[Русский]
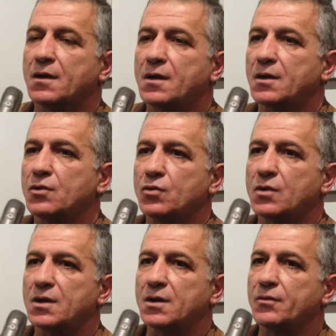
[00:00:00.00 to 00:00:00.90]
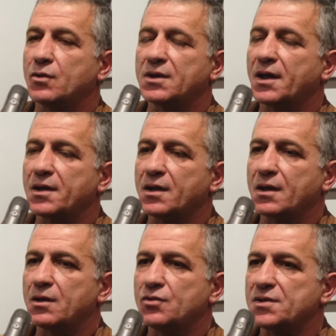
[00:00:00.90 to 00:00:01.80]
которые, вот
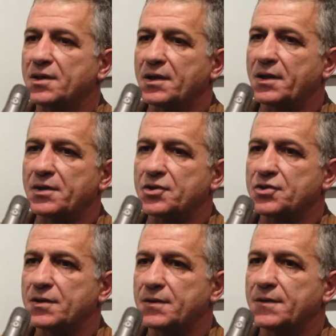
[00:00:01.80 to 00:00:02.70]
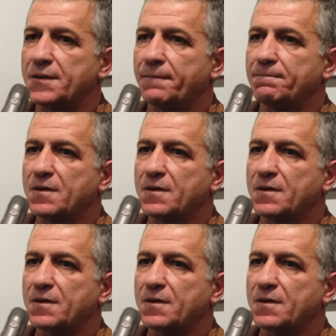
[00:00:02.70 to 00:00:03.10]
таких людей, конечно,